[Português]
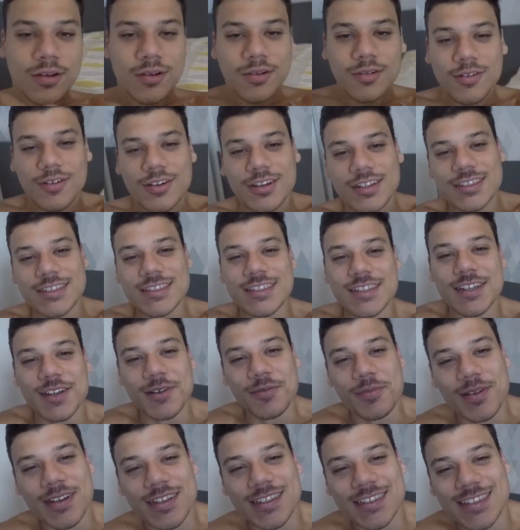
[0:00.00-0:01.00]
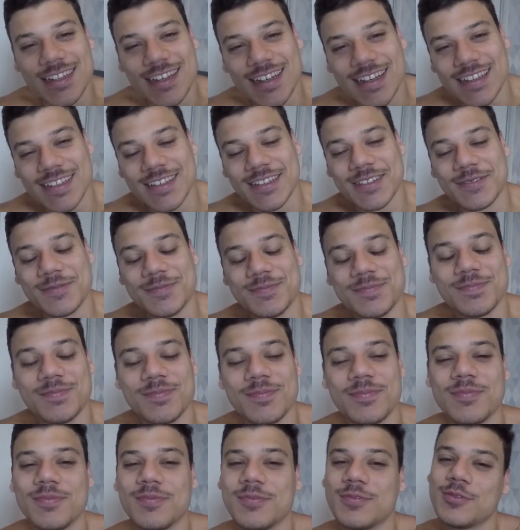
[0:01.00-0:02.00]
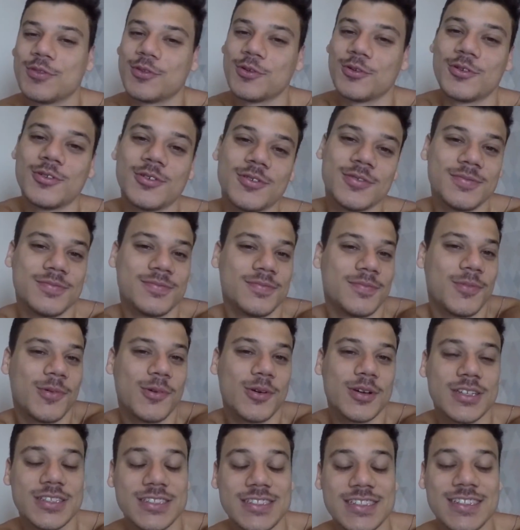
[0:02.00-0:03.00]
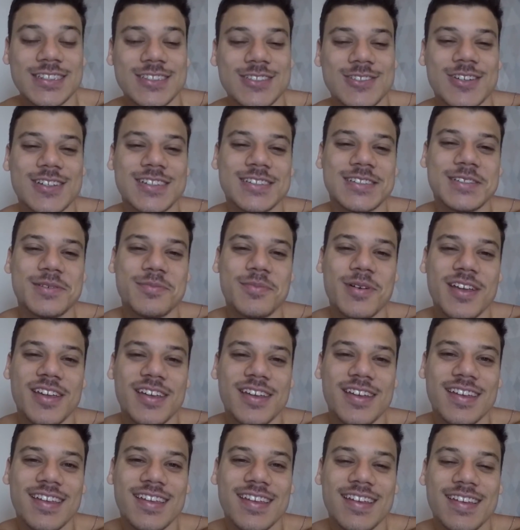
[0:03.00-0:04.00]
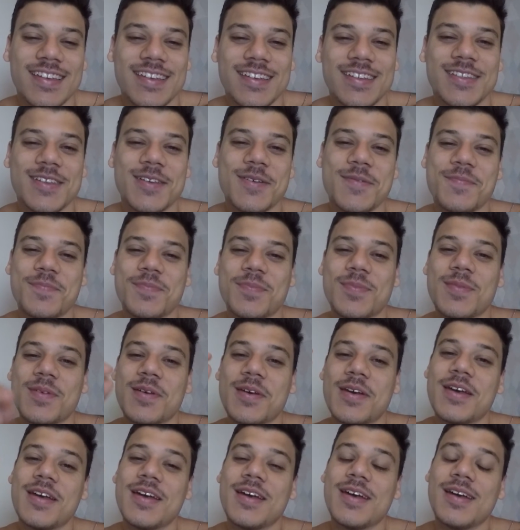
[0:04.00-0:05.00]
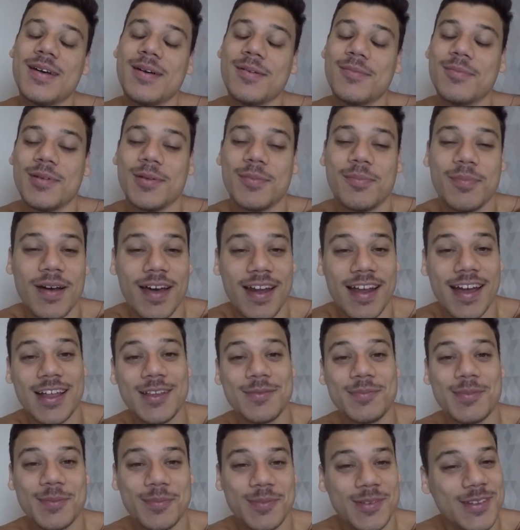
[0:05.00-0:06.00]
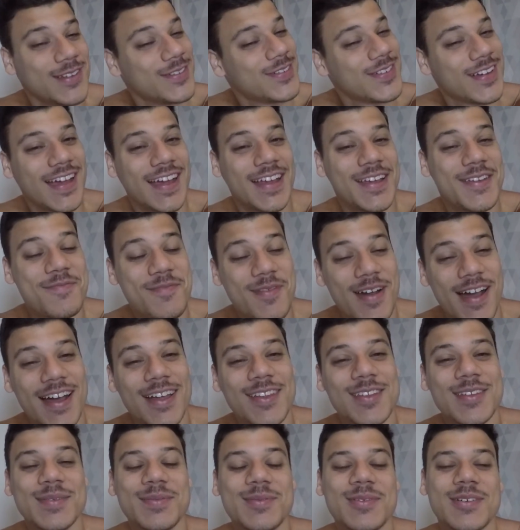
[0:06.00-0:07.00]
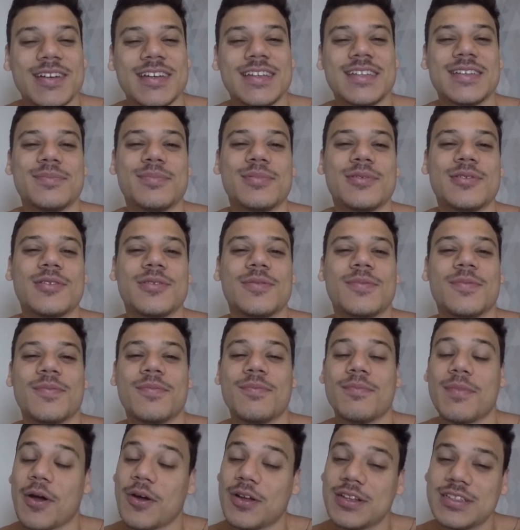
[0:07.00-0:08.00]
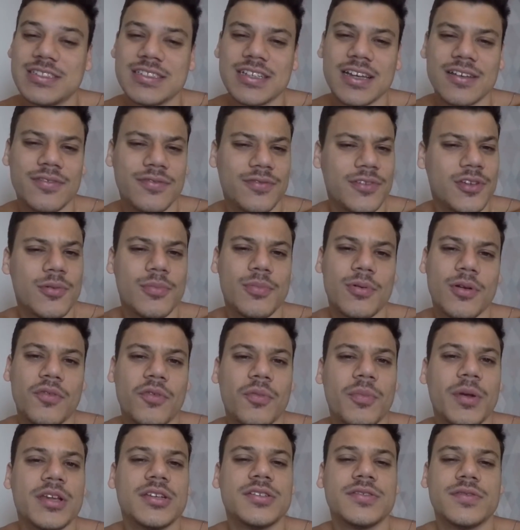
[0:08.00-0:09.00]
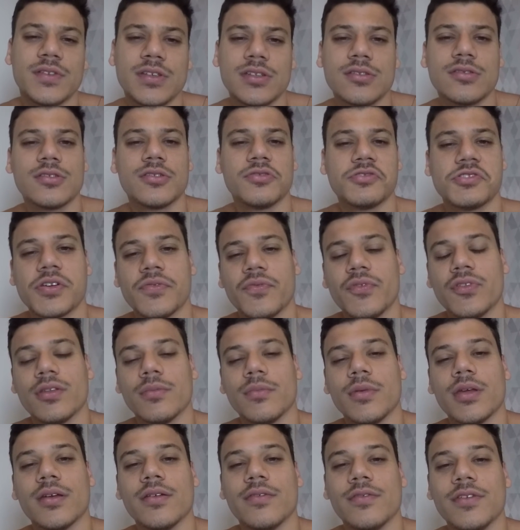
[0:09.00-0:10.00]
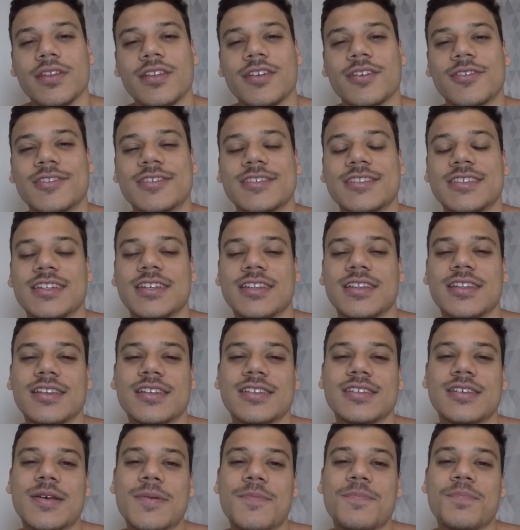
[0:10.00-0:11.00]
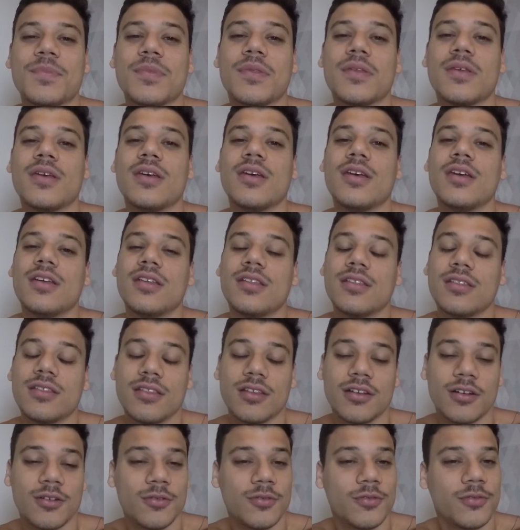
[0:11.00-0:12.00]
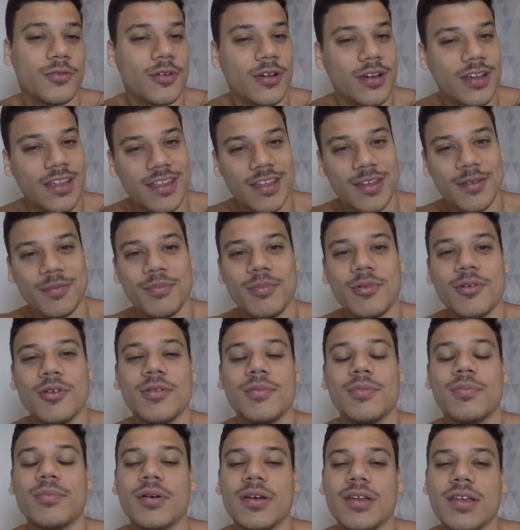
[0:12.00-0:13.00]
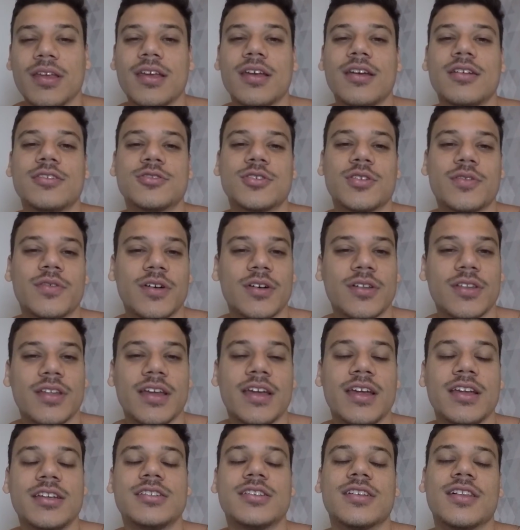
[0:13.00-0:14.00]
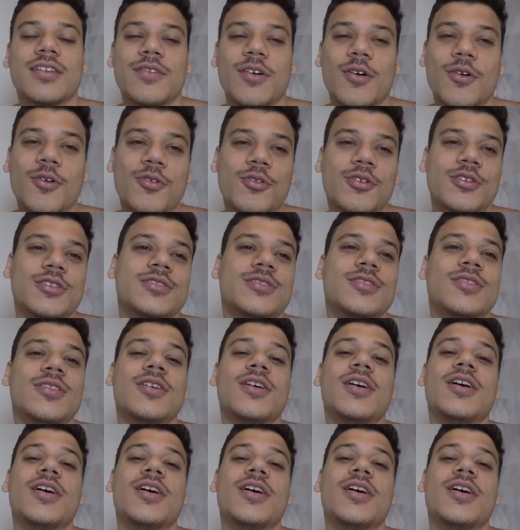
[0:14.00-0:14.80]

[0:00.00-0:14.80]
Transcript: Bom dia, rapaziada. Tô por 6 horas da manhã aqui ainda preparado para poder ficar animado foi ainda pro maior desafio provavelmente físico que eu já fiz na minha vida, com certeza. Então vou aqui pro banheiro, escovar o dente, lavar o rosto,